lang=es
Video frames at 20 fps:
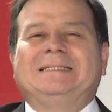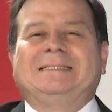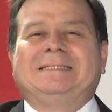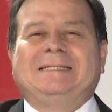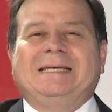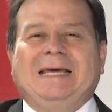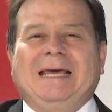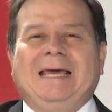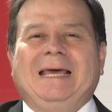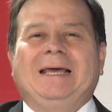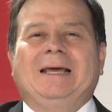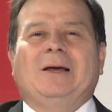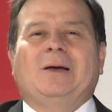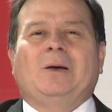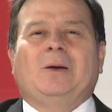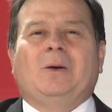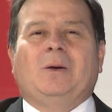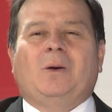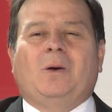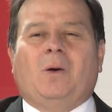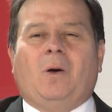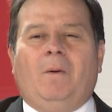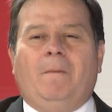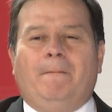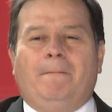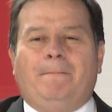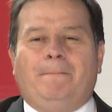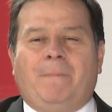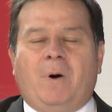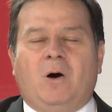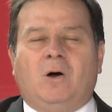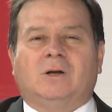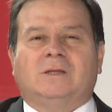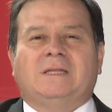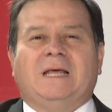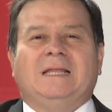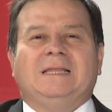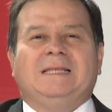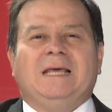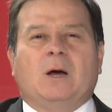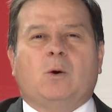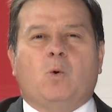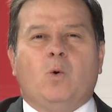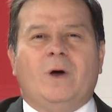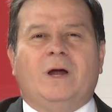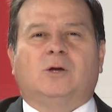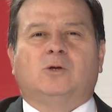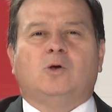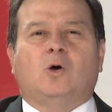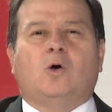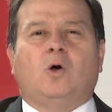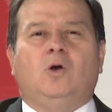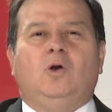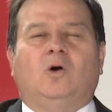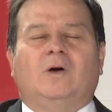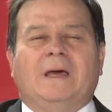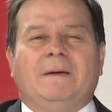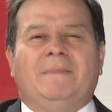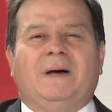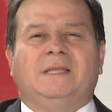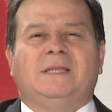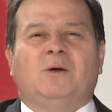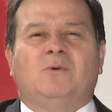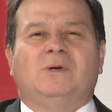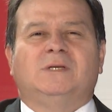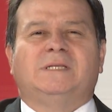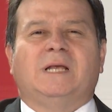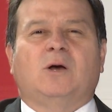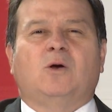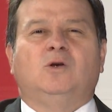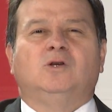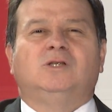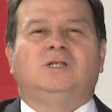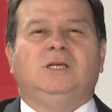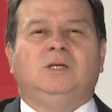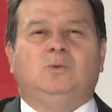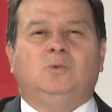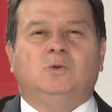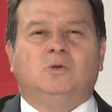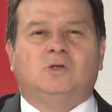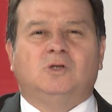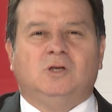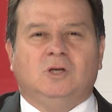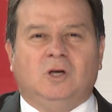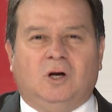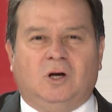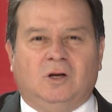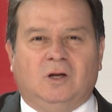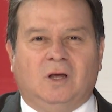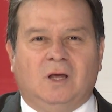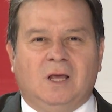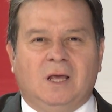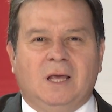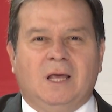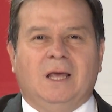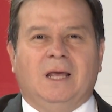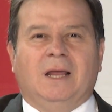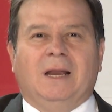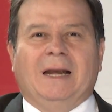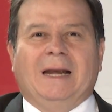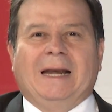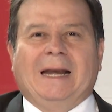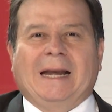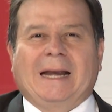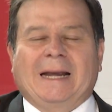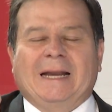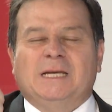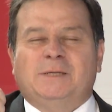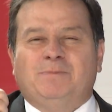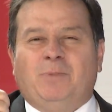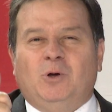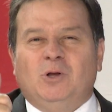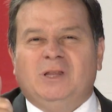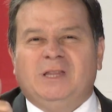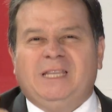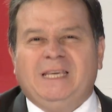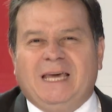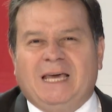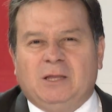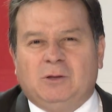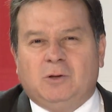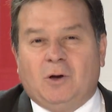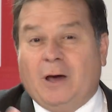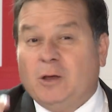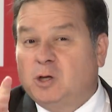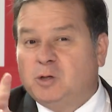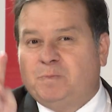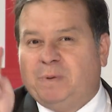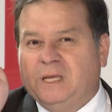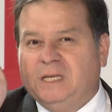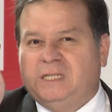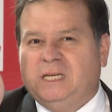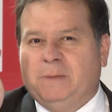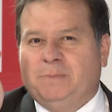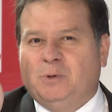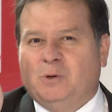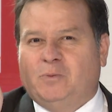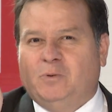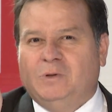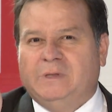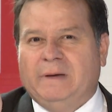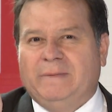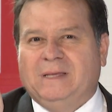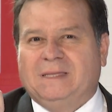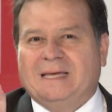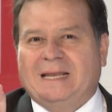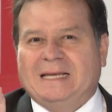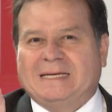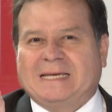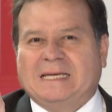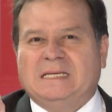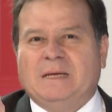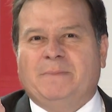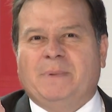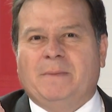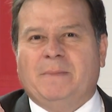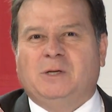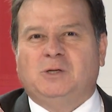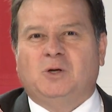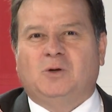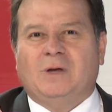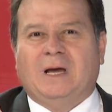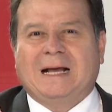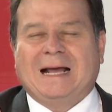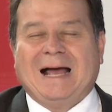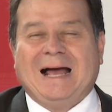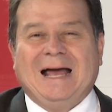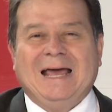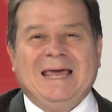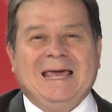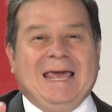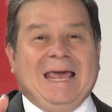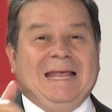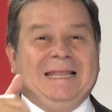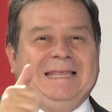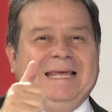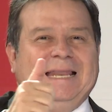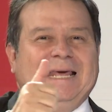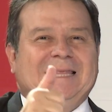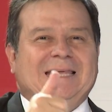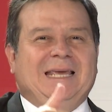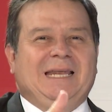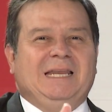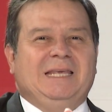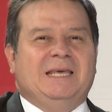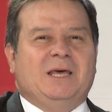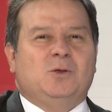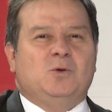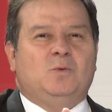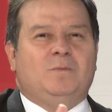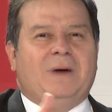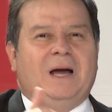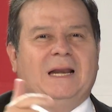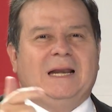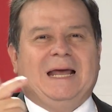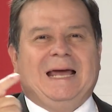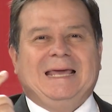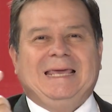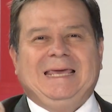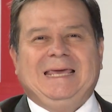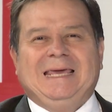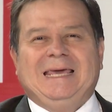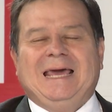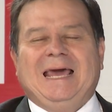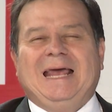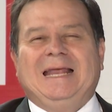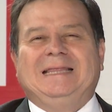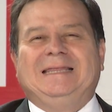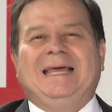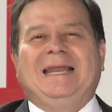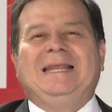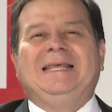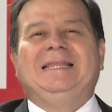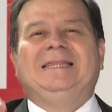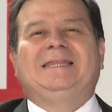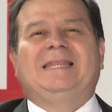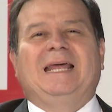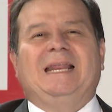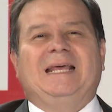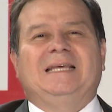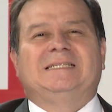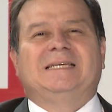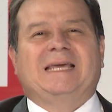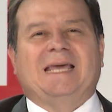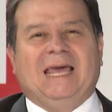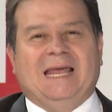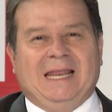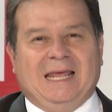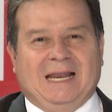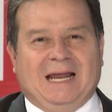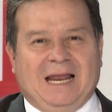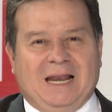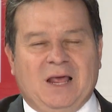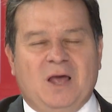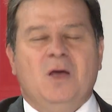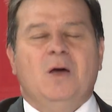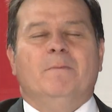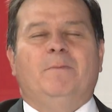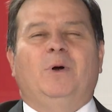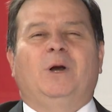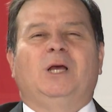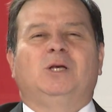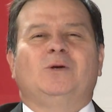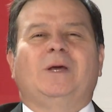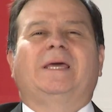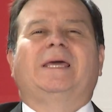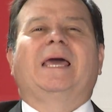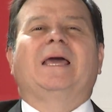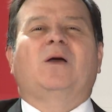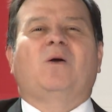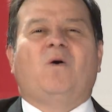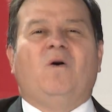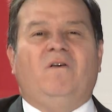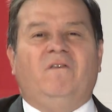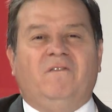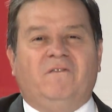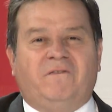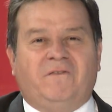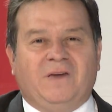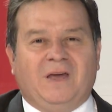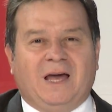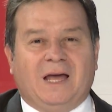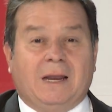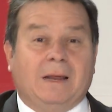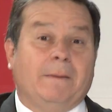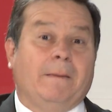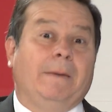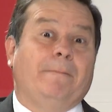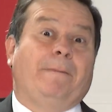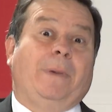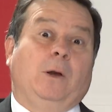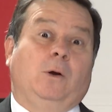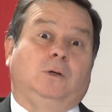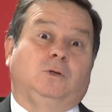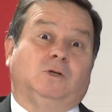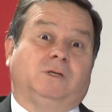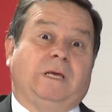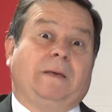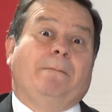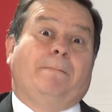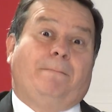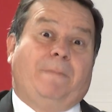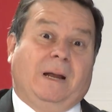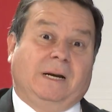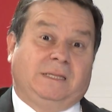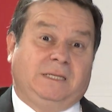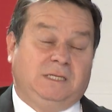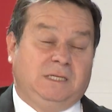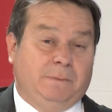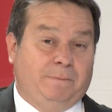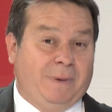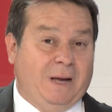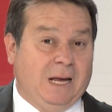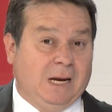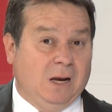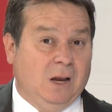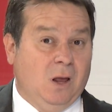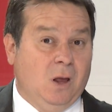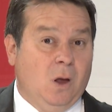se comportan de acuerdo con lo que manda nuestra constitución, respondiendo a dos principios fundamentales que siempre menciono acá, el de la dignidad humana y el del interés general. Por eso hay que confiar, pero eso sí, participar